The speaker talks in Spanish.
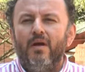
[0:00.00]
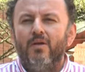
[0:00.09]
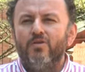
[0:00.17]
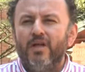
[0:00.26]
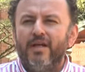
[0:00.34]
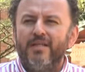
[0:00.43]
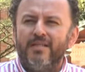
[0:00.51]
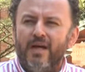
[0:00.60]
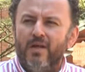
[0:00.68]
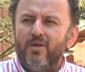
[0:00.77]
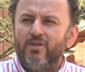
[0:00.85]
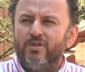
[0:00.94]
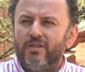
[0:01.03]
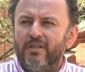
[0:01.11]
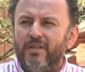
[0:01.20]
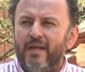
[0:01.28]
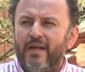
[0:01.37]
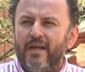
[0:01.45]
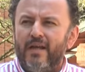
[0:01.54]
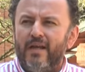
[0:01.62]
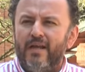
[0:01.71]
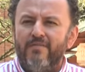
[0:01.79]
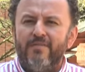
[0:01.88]
Los egresados
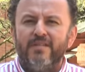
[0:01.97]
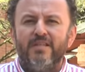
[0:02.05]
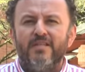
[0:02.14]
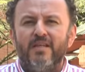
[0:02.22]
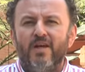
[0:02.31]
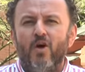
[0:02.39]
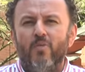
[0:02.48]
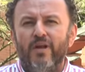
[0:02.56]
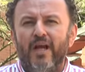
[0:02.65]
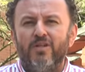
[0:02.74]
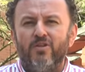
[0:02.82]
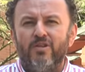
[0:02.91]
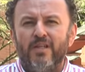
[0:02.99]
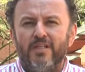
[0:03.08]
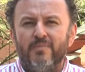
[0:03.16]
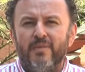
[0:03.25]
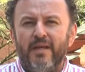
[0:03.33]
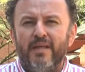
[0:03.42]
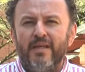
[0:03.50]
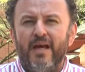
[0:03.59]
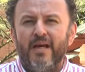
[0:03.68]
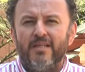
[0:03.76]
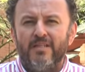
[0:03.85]
del énfasis en comunicación
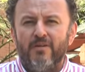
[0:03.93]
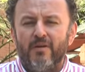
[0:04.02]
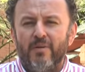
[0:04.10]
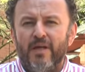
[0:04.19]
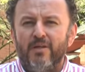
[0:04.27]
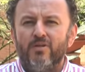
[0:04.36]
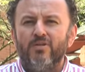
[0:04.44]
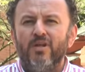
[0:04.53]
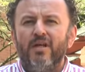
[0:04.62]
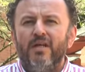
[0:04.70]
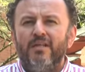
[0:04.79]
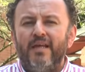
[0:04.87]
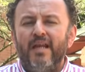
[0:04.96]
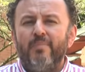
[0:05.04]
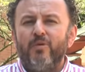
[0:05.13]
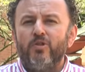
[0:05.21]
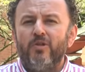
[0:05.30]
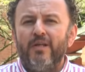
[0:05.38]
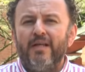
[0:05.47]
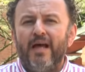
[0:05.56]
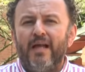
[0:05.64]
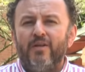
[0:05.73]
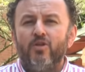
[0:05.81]
transmedia cibermedios tienen la
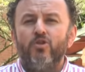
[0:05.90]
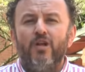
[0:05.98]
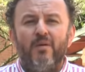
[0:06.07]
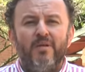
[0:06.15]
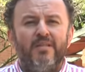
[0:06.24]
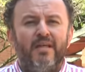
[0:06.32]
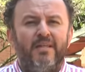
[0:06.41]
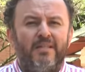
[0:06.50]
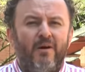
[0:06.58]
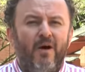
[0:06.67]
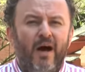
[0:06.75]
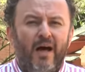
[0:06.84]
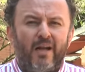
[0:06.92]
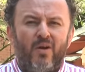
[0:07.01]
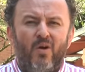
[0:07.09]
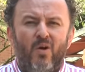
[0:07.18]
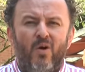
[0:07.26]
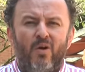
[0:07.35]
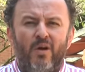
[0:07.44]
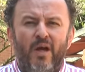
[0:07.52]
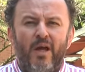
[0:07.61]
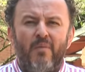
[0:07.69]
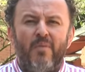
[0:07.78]
posibilidad no solamente de trabajar con
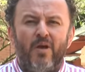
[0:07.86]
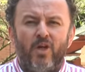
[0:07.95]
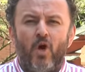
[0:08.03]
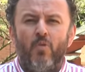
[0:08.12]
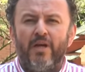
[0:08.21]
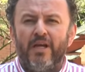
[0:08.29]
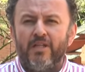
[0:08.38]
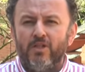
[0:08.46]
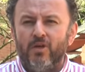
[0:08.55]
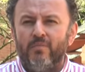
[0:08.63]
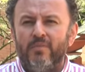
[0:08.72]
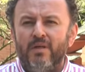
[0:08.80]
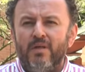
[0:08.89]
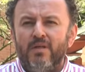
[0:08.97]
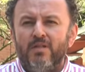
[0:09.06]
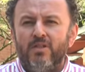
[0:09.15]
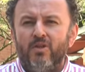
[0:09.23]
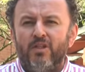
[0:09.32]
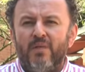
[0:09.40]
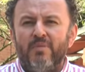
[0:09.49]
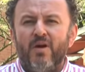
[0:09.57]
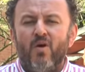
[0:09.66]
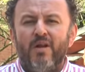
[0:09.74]
eh, medios de comunicación, sino
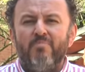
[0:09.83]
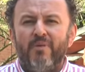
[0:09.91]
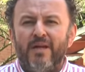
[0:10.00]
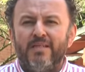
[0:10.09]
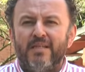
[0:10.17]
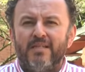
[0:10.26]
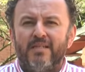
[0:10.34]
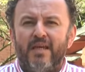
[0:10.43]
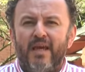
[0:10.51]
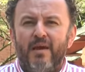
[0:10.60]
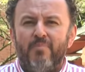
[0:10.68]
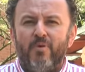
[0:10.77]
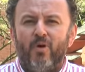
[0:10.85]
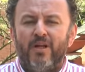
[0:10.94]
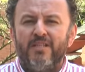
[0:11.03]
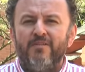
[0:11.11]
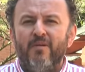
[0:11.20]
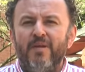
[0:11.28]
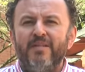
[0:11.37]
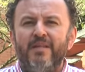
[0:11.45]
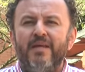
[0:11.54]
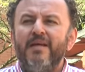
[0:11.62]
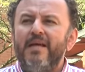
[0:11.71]
también con empresas que
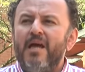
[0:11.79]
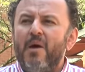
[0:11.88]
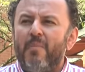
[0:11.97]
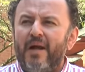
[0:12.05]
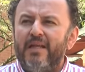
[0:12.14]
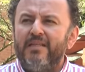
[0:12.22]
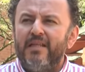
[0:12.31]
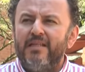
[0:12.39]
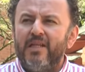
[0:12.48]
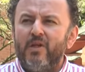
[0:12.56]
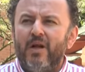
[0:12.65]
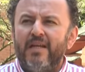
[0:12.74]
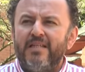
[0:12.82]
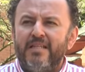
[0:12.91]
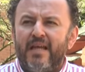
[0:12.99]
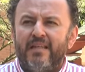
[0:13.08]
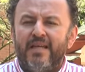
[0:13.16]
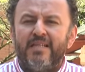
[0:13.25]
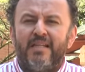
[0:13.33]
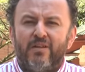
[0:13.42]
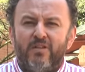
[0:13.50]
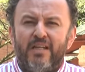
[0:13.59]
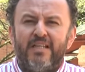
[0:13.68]
progresivamente van entendiendo la necesidad de
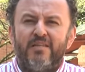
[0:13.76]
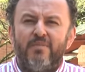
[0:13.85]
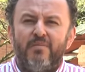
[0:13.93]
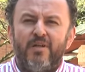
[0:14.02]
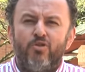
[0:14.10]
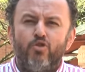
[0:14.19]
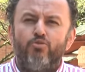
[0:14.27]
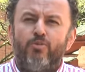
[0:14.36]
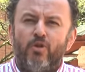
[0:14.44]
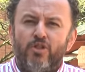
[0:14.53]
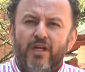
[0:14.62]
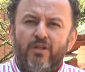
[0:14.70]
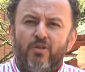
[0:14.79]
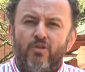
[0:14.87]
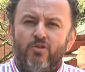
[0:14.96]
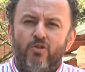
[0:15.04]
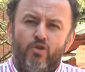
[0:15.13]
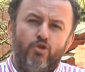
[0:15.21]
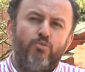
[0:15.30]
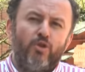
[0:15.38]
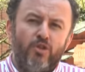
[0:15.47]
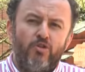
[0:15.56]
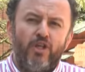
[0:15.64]
desarrollar ellas mismas sus proyectos o sus
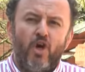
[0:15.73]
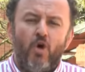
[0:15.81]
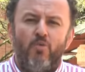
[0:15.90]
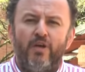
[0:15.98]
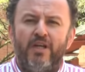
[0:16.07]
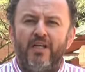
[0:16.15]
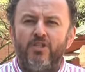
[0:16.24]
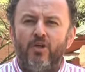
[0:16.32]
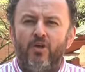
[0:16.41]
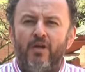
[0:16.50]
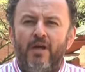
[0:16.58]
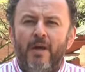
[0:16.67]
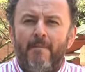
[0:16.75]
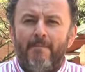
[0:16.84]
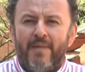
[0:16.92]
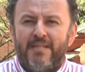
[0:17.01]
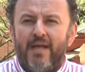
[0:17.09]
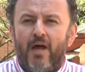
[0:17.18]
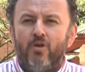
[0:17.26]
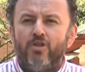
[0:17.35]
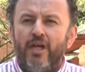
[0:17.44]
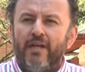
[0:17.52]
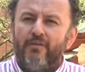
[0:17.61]
procesos de comunicación
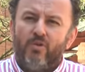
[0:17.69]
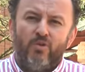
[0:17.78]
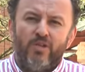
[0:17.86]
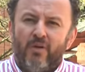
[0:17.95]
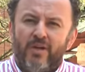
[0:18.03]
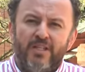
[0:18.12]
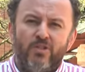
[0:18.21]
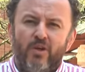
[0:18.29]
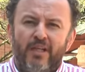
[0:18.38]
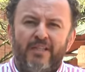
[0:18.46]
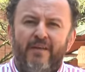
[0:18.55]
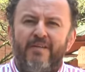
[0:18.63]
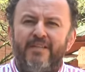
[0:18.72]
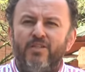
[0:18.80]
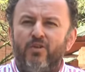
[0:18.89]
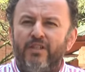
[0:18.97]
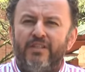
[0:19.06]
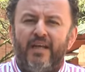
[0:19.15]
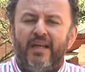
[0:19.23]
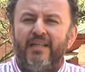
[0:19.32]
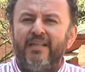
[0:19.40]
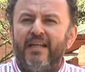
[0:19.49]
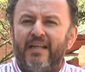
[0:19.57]
basados en contar una historia a través de
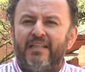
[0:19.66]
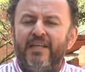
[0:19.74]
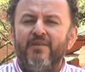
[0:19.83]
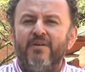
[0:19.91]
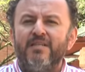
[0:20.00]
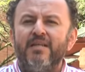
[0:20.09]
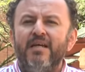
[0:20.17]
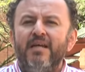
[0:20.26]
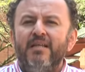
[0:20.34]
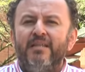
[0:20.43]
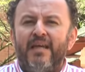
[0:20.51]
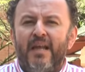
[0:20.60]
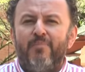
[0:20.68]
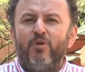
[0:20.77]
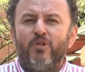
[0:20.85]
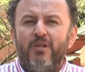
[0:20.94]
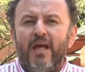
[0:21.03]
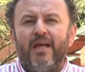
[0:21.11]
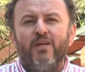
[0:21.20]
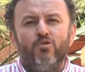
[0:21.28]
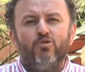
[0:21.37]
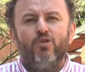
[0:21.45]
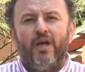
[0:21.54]
storytelling, de narrativas, tienen la posibilidad de que
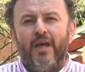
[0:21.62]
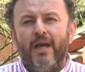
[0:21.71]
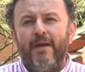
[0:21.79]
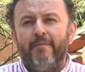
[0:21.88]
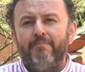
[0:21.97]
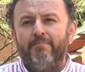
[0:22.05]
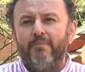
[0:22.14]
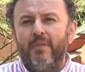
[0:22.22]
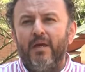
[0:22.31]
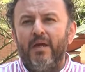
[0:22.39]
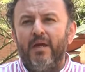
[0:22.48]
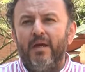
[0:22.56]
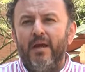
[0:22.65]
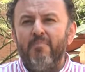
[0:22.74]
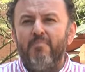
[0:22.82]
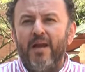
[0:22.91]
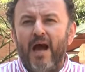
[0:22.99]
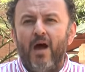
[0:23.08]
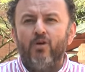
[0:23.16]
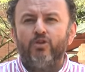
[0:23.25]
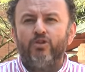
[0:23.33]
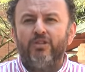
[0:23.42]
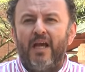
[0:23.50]
sus eh, eh,
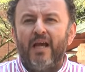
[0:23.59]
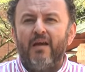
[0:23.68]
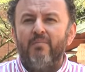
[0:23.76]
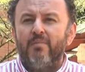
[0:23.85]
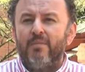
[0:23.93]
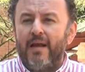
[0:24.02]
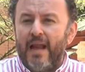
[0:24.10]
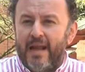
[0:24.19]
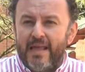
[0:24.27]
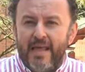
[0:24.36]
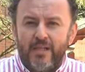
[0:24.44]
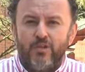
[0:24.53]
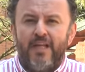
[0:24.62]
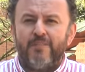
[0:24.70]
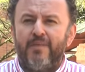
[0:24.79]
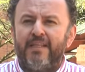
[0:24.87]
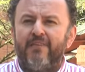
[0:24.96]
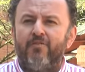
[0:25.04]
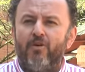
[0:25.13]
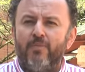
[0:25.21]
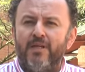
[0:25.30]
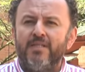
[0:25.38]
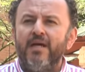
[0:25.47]
empleados tengan claridad sobre las
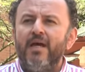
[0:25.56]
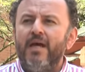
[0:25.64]
plataformas